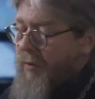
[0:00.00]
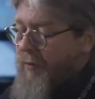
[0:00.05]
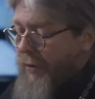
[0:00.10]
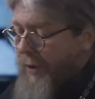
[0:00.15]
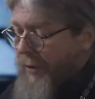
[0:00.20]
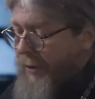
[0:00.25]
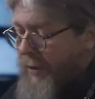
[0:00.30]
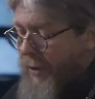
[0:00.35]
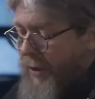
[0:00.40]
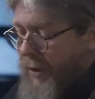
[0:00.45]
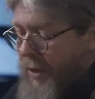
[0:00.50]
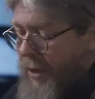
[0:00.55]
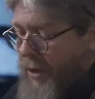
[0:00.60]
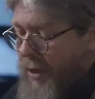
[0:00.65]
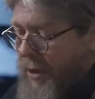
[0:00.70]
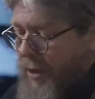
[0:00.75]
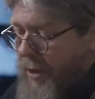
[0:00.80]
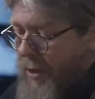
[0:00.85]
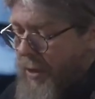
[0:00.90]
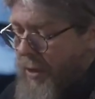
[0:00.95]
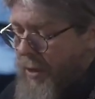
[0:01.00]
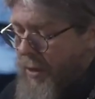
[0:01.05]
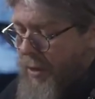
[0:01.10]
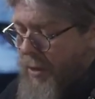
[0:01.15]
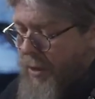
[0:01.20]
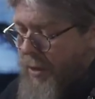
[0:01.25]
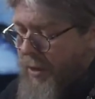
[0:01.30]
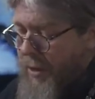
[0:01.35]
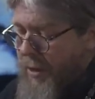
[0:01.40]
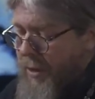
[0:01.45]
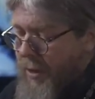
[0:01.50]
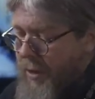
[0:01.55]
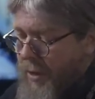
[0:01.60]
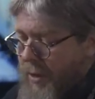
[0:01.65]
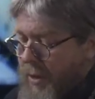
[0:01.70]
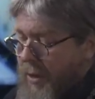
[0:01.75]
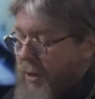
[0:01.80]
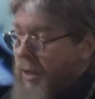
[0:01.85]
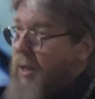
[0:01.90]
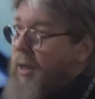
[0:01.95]
В России
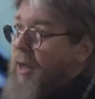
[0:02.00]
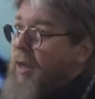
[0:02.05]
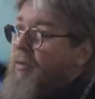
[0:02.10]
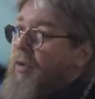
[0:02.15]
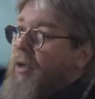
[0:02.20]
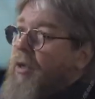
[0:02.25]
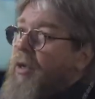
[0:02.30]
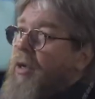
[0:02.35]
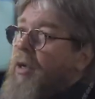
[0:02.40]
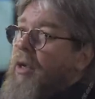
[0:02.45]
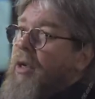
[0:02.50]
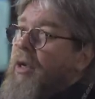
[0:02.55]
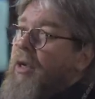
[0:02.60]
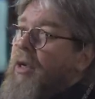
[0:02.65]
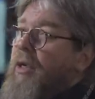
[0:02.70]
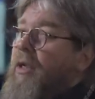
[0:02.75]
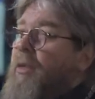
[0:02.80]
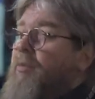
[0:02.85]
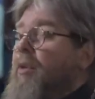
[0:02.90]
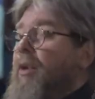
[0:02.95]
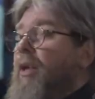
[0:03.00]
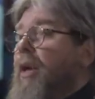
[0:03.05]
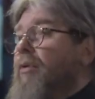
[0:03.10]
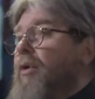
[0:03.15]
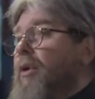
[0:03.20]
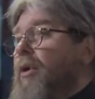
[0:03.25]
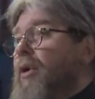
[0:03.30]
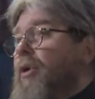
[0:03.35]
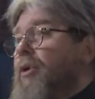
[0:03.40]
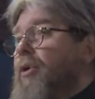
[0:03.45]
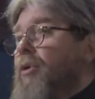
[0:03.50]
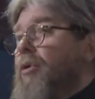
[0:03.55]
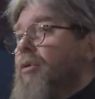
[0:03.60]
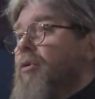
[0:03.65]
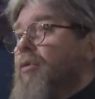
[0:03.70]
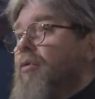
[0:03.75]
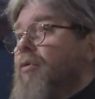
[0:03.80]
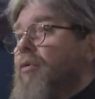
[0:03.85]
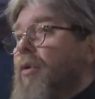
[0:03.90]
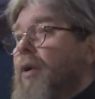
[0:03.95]
9 с половиной
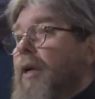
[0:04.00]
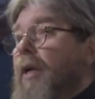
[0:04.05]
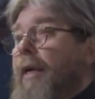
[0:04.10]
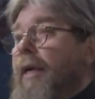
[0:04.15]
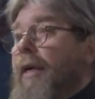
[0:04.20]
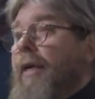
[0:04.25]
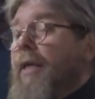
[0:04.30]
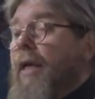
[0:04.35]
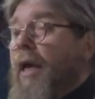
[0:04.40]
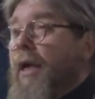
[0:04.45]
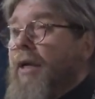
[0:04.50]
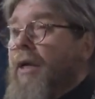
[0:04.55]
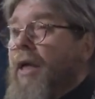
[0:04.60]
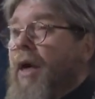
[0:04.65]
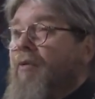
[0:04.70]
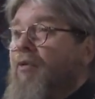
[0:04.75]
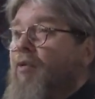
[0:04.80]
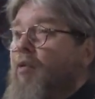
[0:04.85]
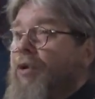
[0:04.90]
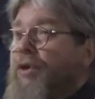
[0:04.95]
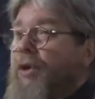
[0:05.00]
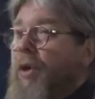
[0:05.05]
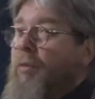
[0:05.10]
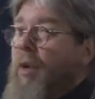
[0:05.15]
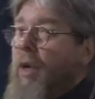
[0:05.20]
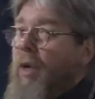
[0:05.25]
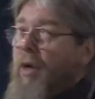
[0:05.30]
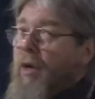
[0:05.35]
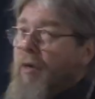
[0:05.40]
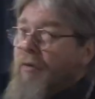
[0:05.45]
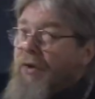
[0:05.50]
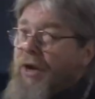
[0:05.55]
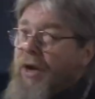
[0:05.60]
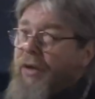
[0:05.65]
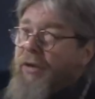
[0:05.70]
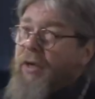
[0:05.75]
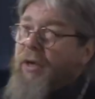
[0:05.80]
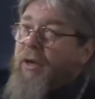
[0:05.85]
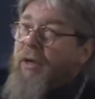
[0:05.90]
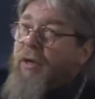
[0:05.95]
часов, иногда 8, в
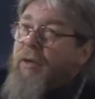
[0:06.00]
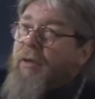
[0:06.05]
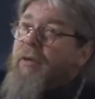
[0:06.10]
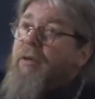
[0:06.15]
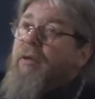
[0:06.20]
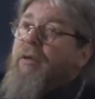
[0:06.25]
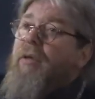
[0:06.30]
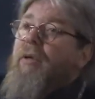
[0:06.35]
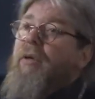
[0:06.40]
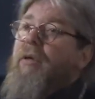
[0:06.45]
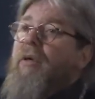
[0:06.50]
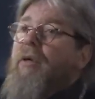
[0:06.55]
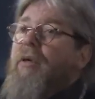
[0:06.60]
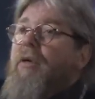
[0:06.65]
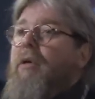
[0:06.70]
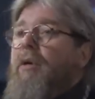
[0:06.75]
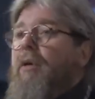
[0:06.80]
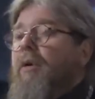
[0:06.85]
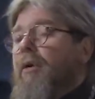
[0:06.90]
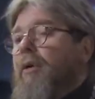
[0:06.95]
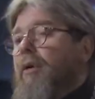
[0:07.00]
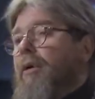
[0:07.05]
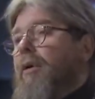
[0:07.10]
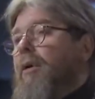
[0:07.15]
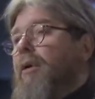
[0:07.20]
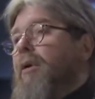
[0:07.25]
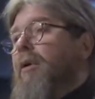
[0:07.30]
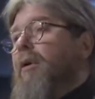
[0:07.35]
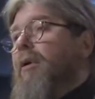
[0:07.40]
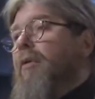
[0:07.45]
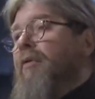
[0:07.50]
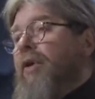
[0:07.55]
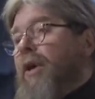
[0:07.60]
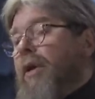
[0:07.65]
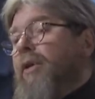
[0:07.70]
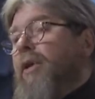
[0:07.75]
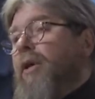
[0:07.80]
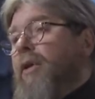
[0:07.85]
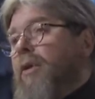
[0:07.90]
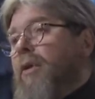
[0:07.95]
редких, э, в
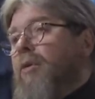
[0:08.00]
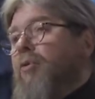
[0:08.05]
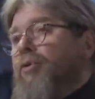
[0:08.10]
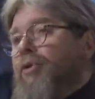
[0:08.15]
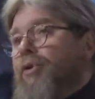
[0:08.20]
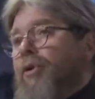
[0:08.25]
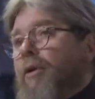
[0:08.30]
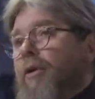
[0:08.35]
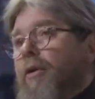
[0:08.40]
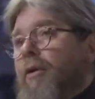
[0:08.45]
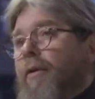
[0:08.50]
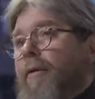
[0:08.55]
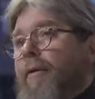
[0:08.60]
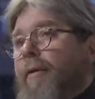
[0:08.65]
редких случаях.